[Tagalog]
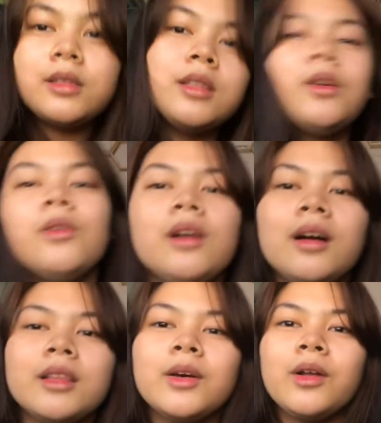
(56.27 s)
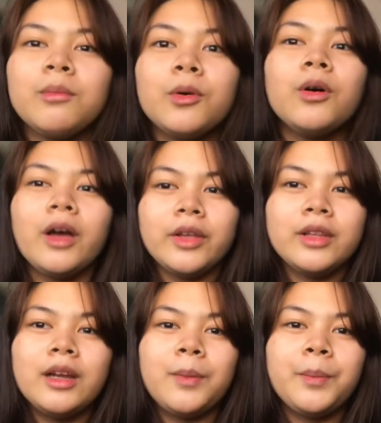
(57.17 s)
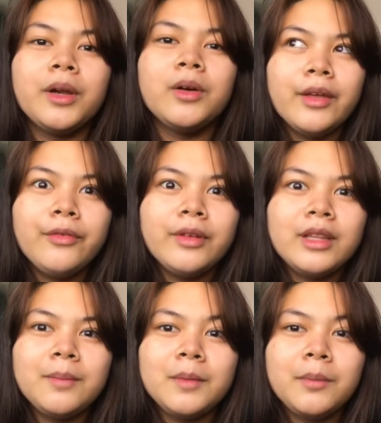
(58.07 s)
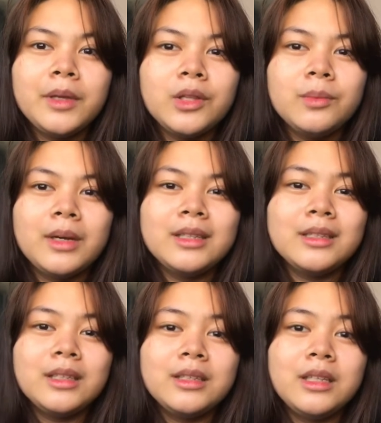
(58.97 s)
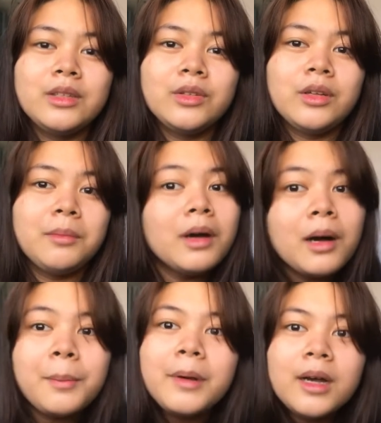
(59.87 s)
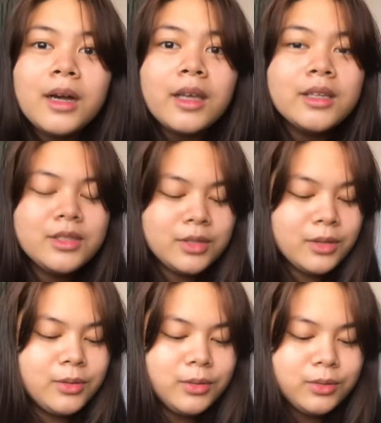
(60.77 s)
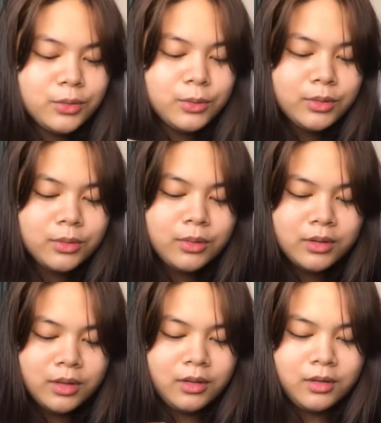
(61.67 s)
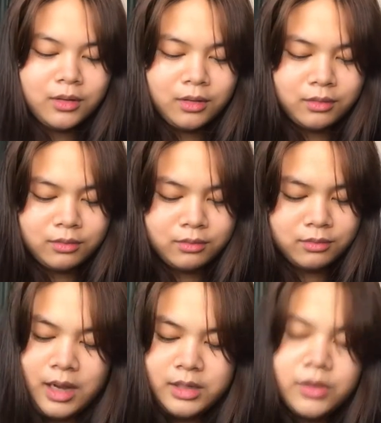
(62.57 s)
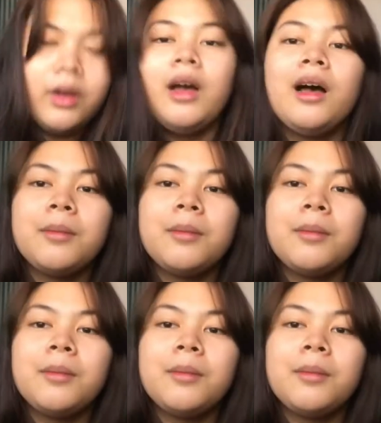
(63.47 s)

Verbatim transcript: di ko, lang, di ko alam kung kaya din ah. Pero every time na may dumadating dito ng mga package, ganun, tuwang-tuwa talaga ako. Kaso nga, ang